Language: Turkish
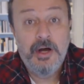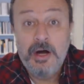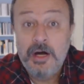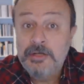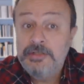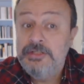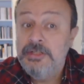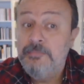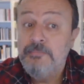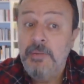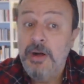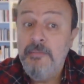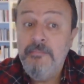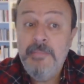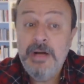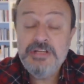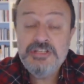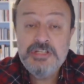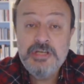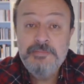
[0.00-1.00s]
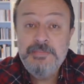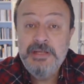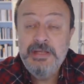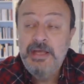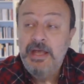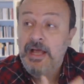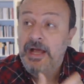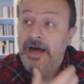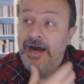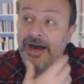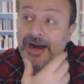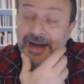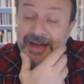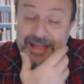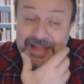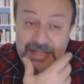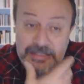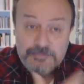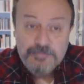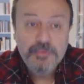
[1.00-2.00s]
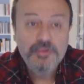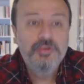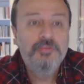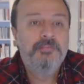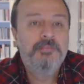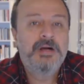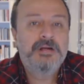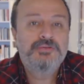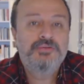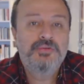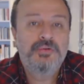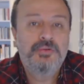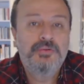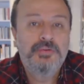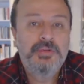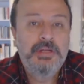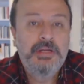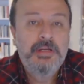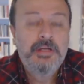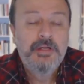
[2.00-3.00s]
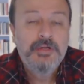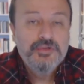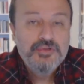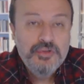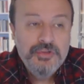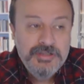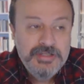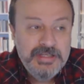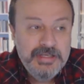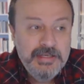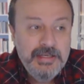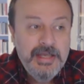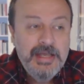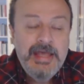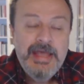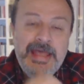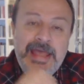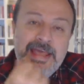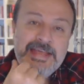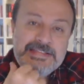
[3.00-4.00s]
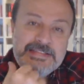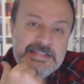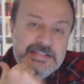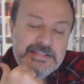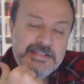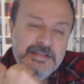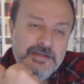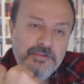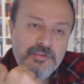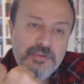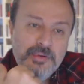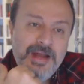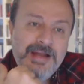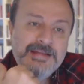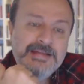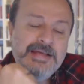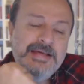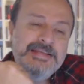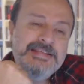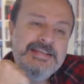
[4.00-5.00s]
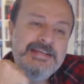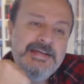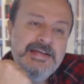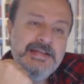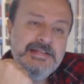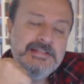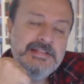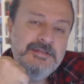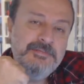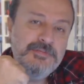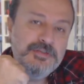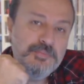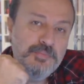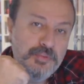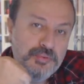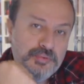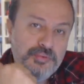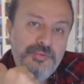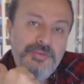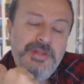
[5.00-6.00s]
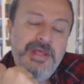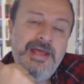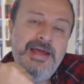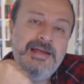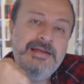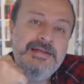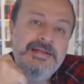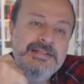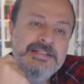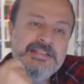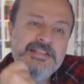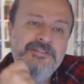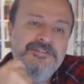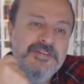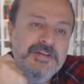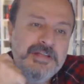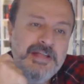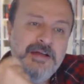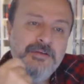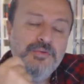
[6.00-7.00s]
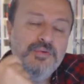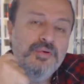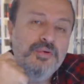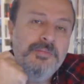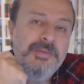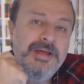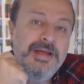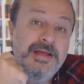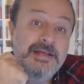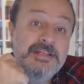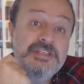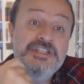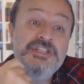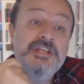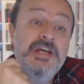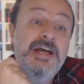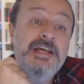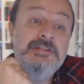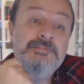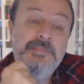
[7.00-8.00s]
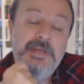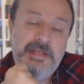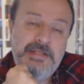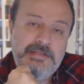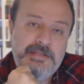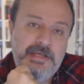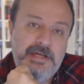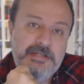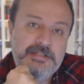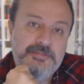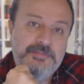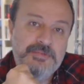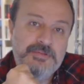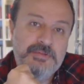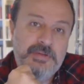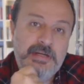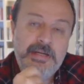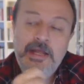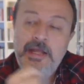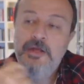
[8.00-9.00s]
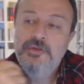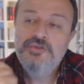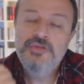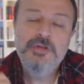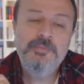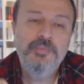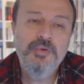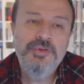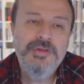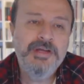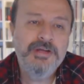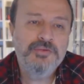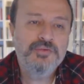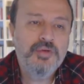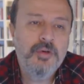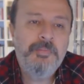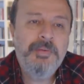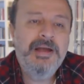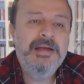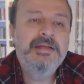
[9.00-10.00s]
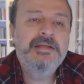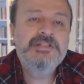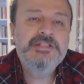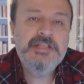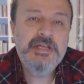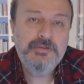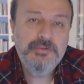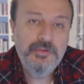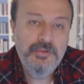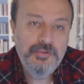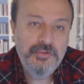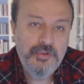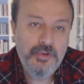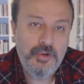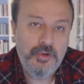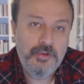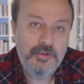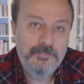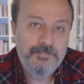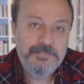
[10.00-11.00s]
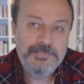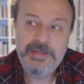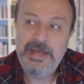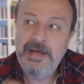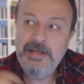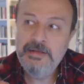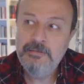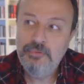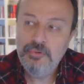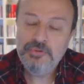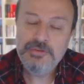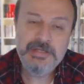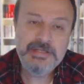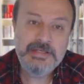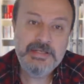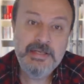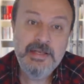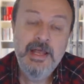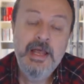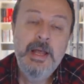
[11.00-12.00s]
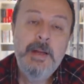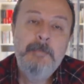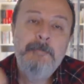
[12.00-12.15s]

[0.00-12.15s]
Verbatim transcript: Artık bambaşka bir hayat bulunmak zorunda. Çünkü eskisini kurarken kirlettiğimiz bütün değerleri sıfırdan kurmaya, inşa etmeye ihtiyacımız var. Çünkü bunların toparlanacak yönü yok. Yani buradaki